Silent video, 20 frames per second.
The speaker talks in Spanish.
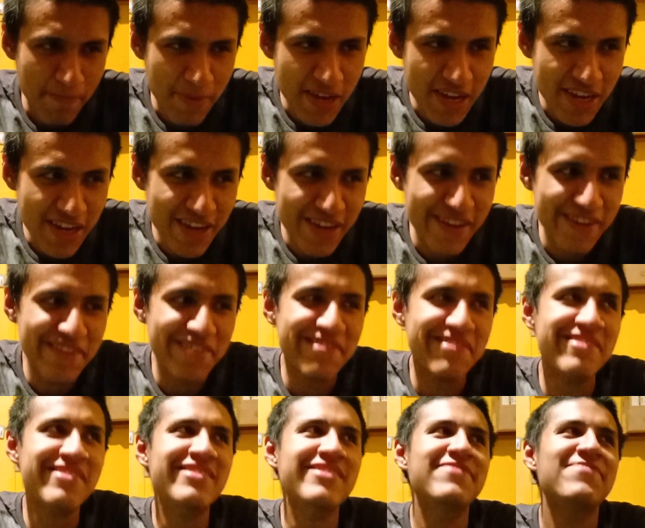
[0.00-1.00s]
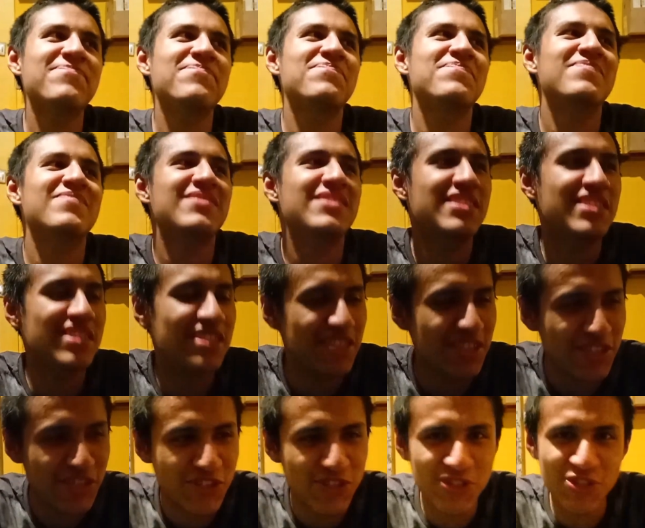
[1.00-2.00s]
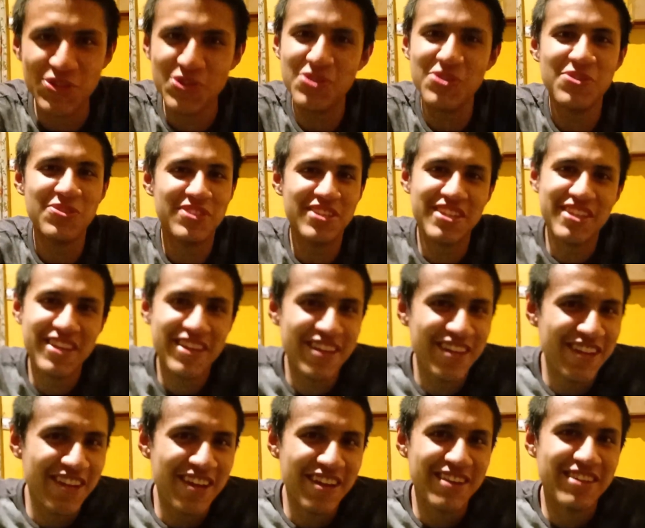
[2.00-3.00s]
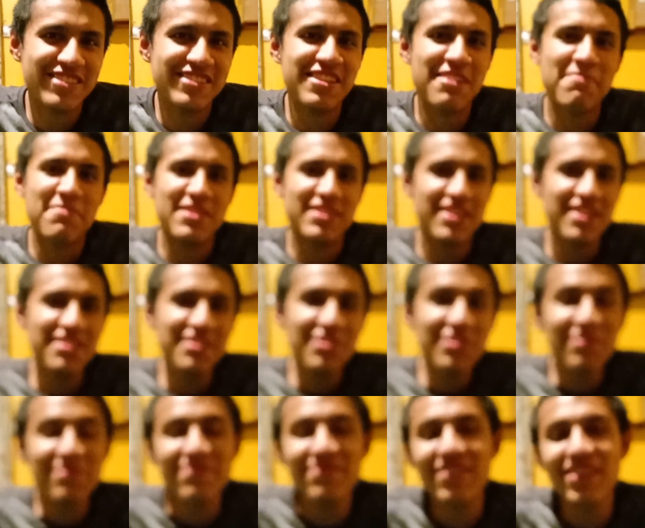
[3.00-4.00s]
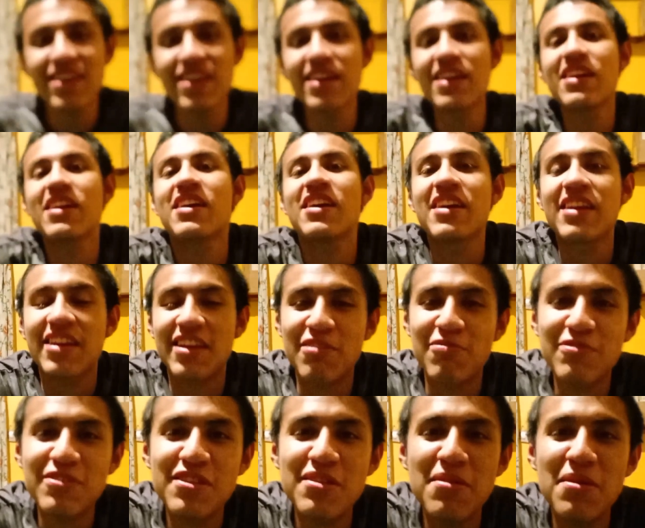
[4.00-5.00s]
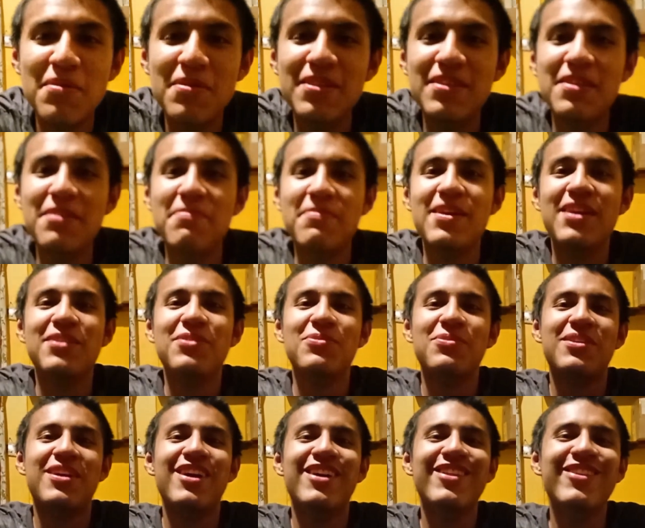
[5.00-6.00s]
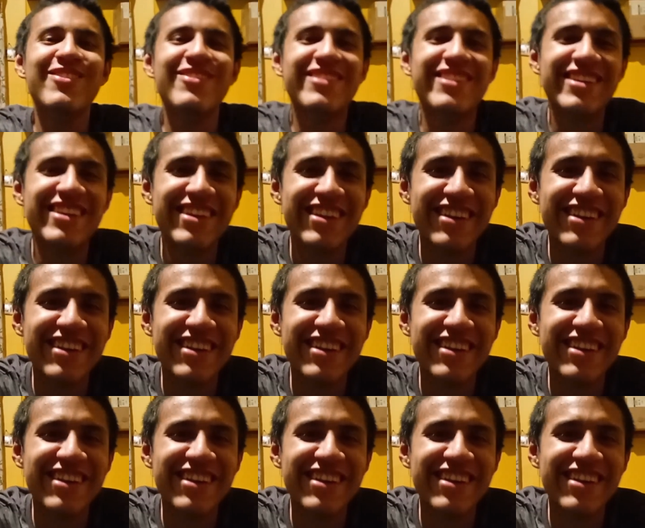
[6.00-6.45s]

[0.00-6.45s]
Pero yo no sé qué está pasando. Que últimamente me ha tocado